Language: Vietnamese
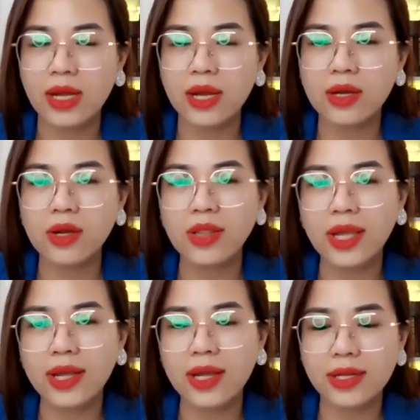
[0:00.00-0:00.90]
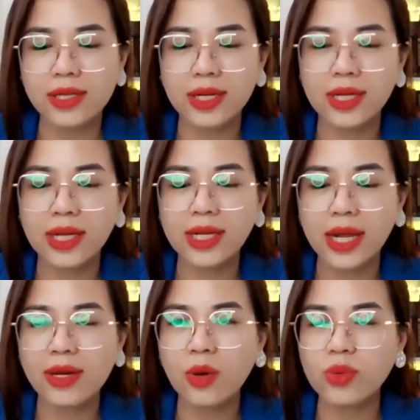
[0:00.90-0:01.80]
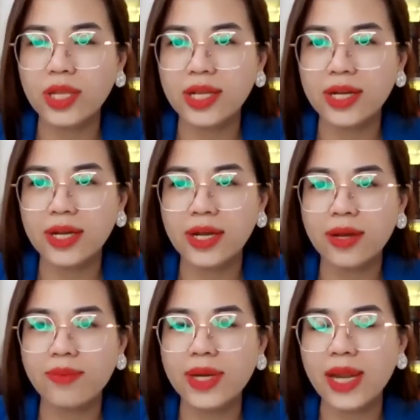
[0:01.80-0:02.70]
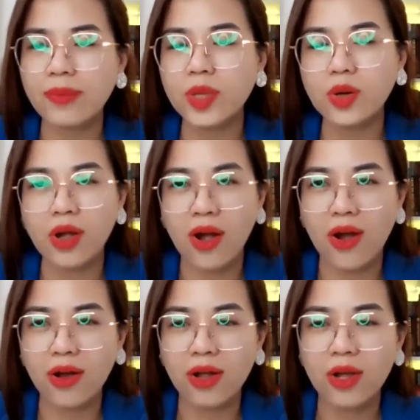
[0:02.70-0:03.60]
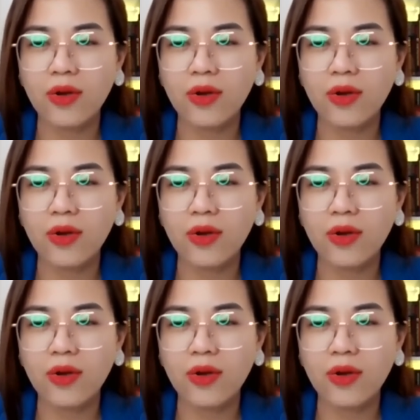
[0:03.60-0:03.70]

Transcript: à, có thể những cái ngày đầu tiên à, mình làm cho có